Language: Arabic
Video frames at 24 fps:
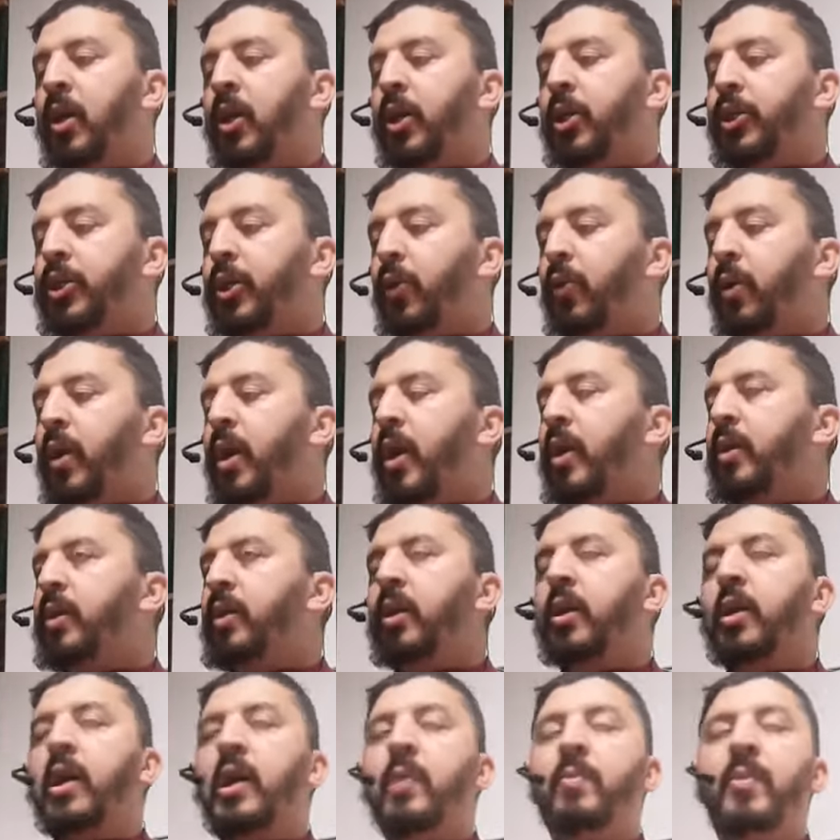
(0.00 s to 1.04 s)
شوقا
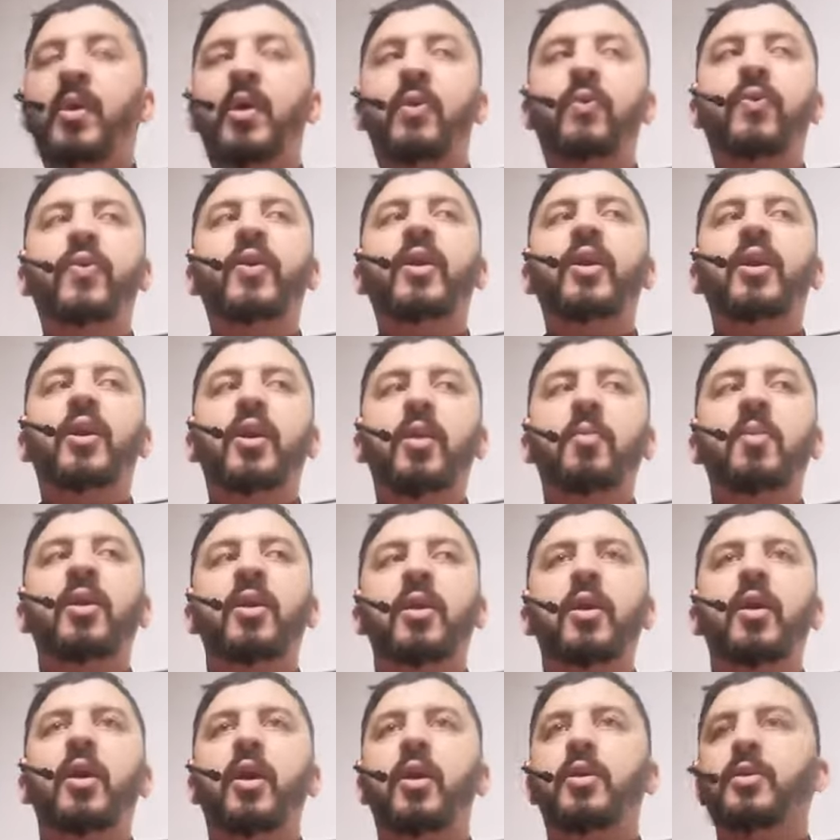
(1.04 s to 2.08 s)
الى ما فيه
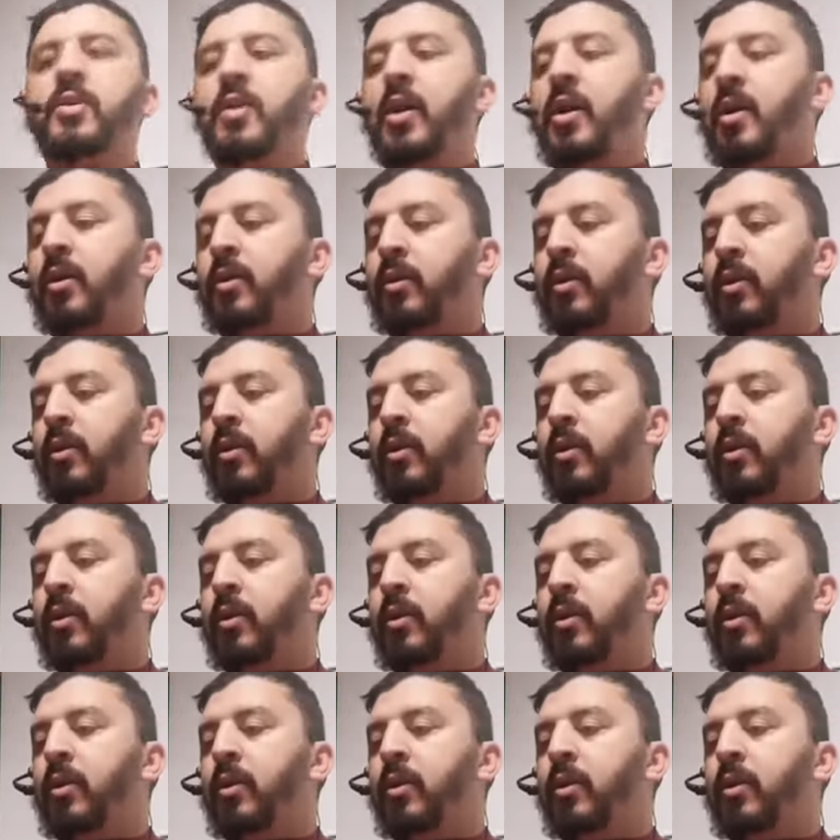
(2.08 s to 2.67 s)
من احسان